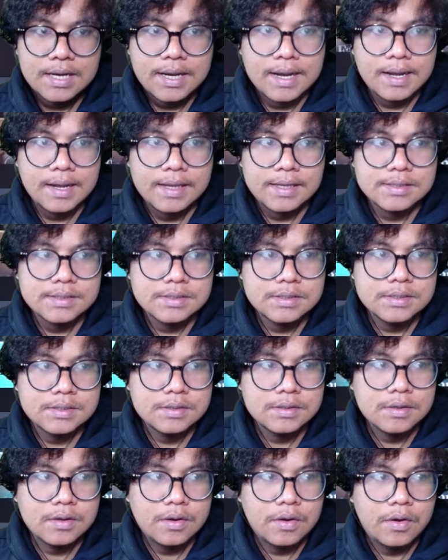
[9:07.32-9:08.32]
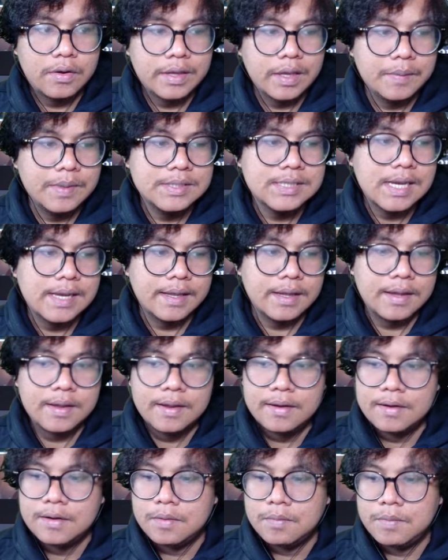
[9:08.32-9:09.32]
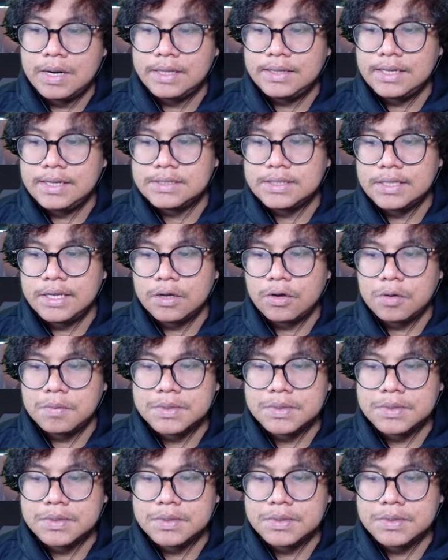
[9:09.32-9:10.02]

gak guys? Oke, bisa ya. Berarti di sini kalau